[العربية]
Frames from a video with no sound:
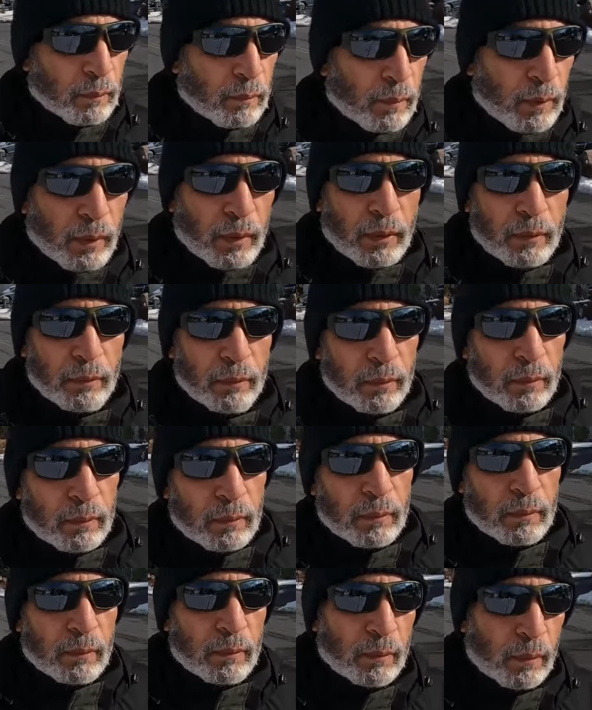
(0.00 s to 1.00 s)
مش عارف
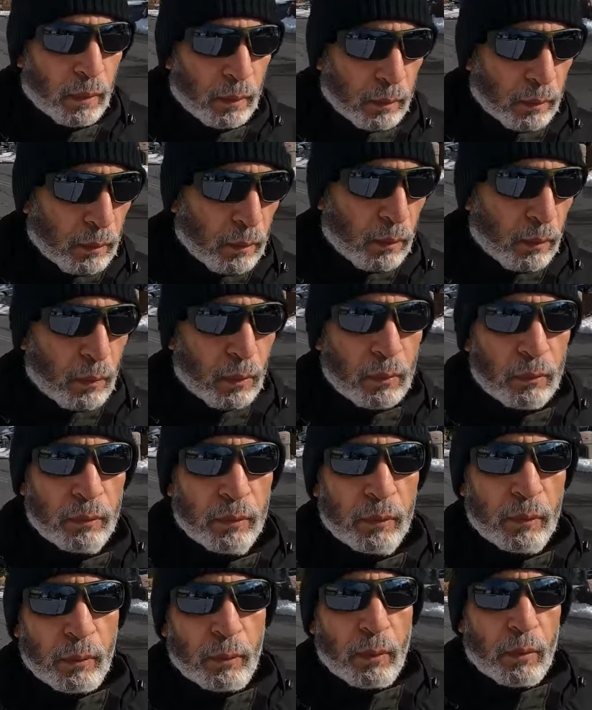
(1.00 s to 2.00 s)
يعني هو
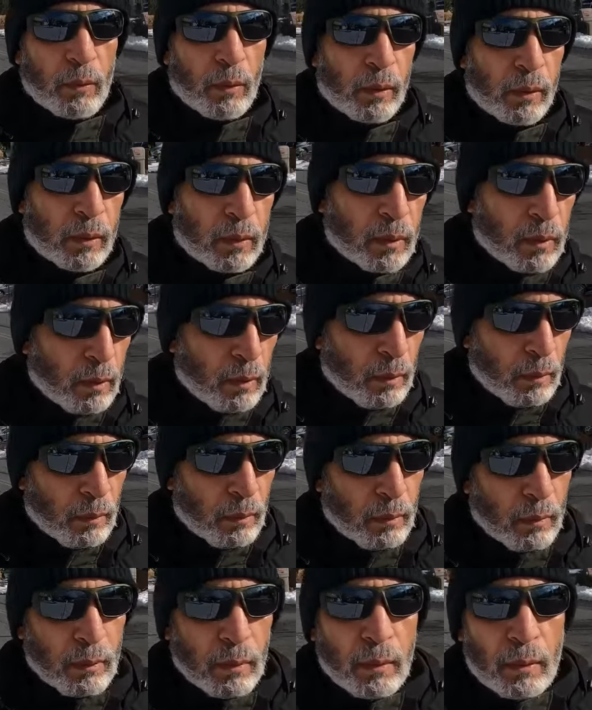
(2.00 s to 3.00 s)
الفيديو يبقى كويس
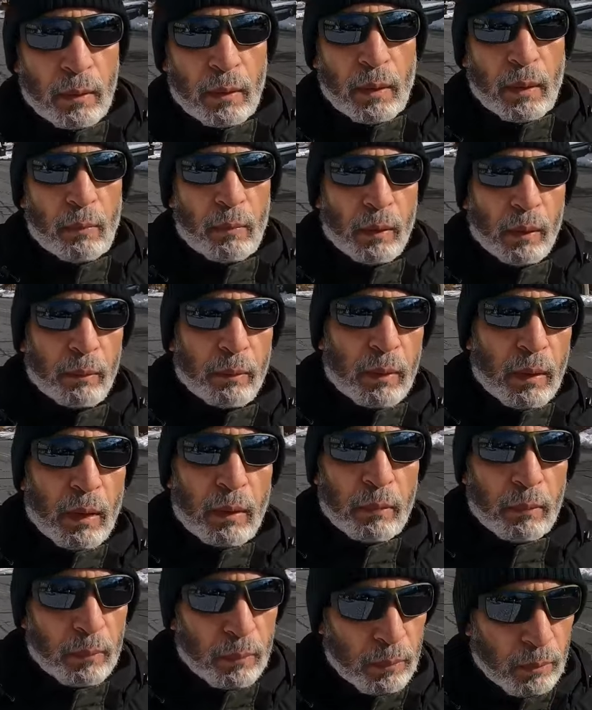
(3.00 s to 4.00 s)
لما اجيب
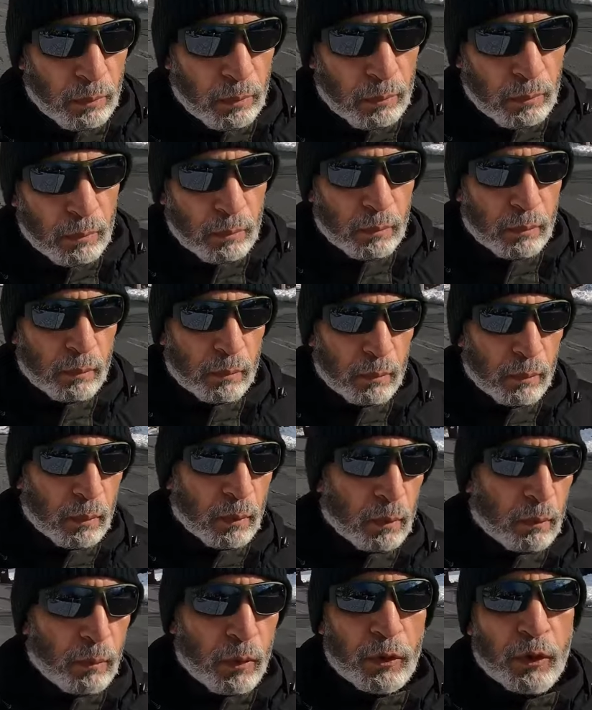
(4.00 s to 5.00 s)
كلب
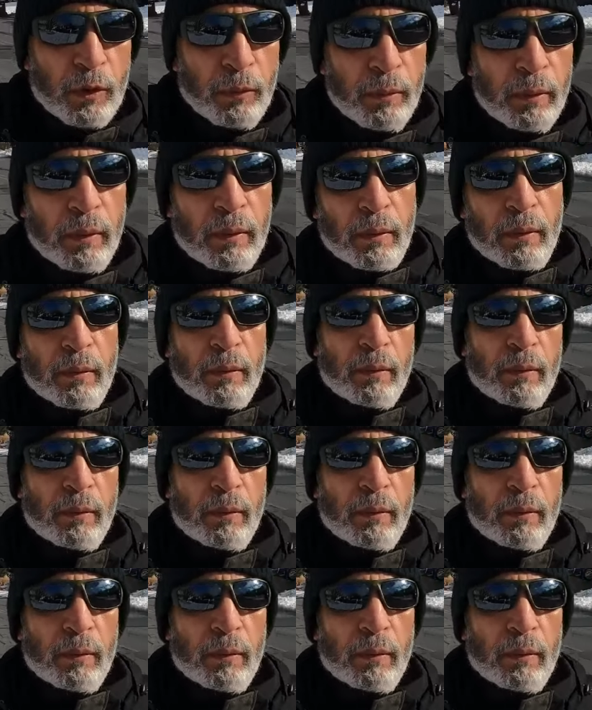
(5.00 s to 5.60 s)
واتمشى بيه